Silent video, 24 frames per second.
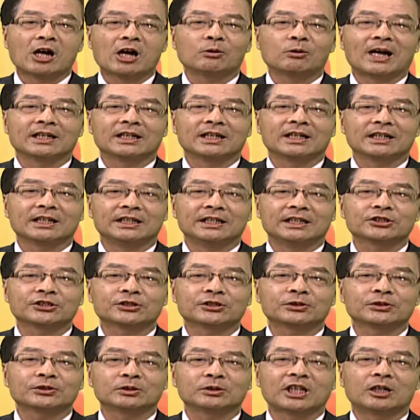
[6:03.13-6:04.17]
往可能
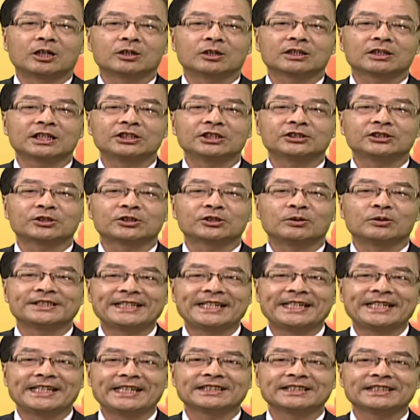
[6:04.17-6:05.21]
受到各种
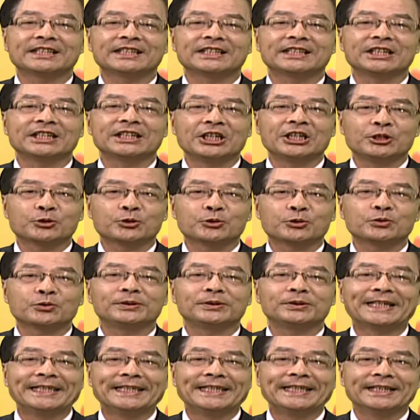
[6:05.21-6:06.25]
情境因素
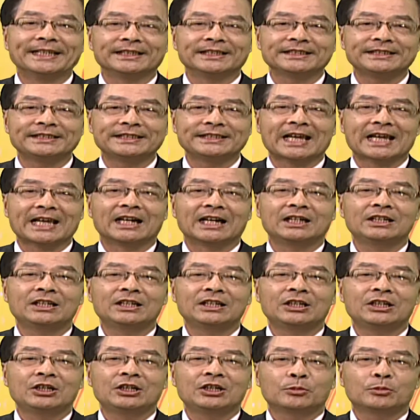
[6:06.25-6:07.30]
的影响。
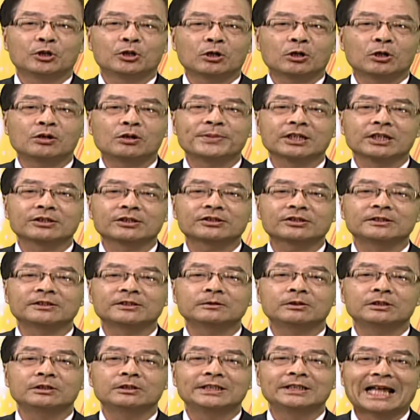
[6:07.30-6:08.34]
不过平时
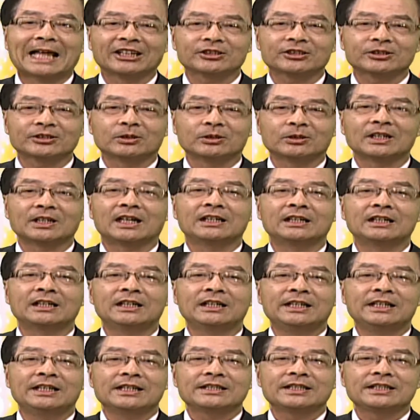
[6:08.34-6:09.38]
来说了，
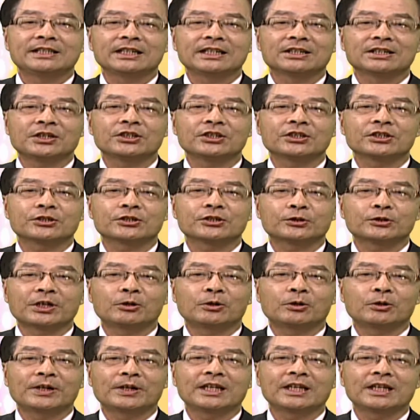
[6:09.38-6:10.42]
兴趣虽
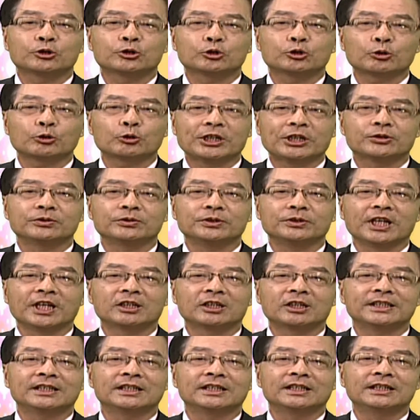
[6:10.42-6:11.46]
非最主要
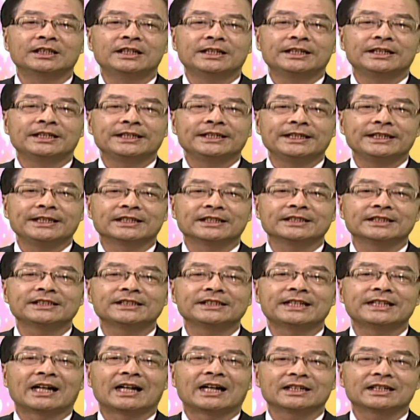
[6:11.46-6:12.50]
的影
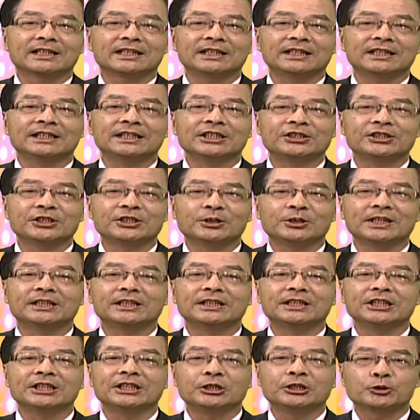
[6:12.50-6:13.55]
响个人就业的
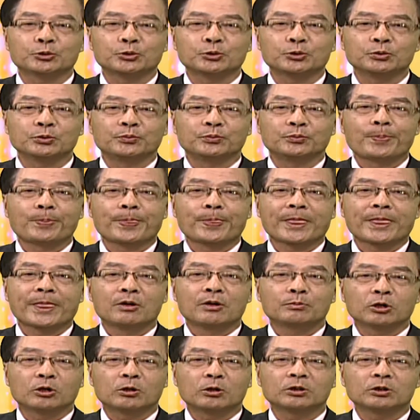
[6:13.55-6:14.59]
因素，
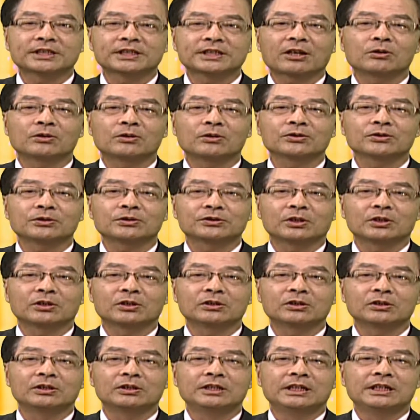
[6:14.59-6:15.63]
不过在工作中，
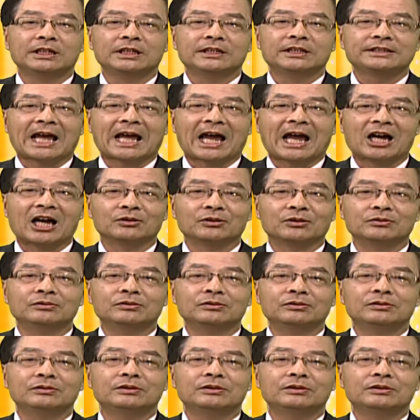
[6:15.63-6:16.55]
假如